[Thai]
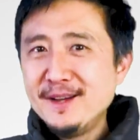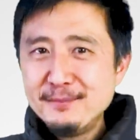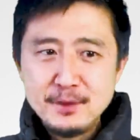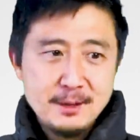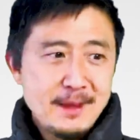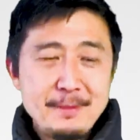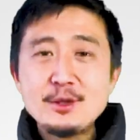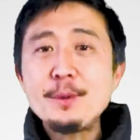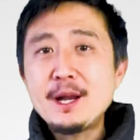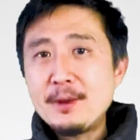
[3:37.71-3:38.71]
เหมือนแบบไม่
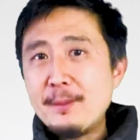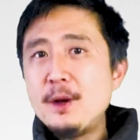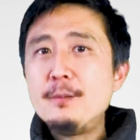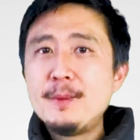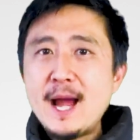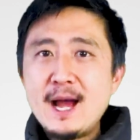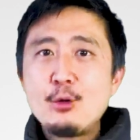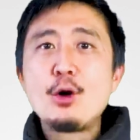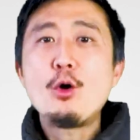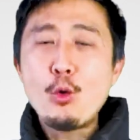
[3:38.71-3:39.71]
ต้องไปทำอะไรเพิ่มมาก
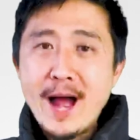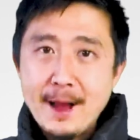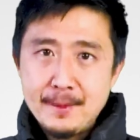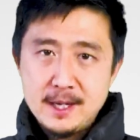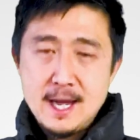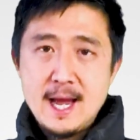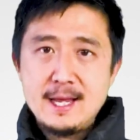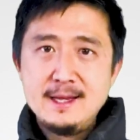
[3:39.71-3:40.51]
คุณก็คว้ามันได้